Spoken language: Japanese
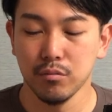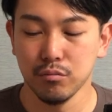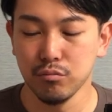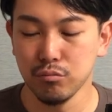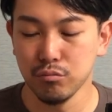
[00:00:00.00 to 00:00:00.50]
う
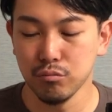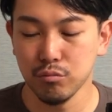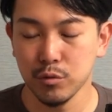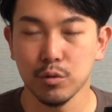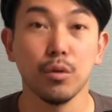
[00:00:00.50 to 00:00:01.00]

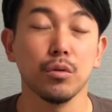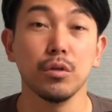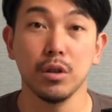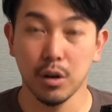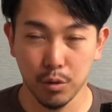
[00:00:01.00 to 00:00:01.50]
ん、すご
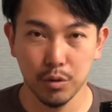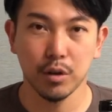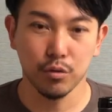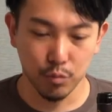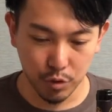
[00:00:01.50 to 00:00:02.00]
くいい香り
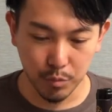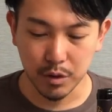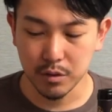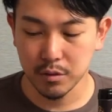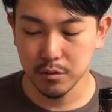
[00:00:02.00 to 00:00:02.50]
だと思い
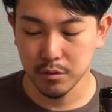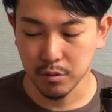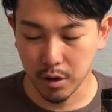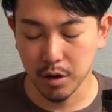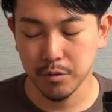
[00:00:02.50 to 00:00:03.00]
ます。
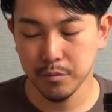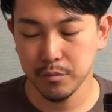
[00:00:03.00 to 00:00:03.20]
はい。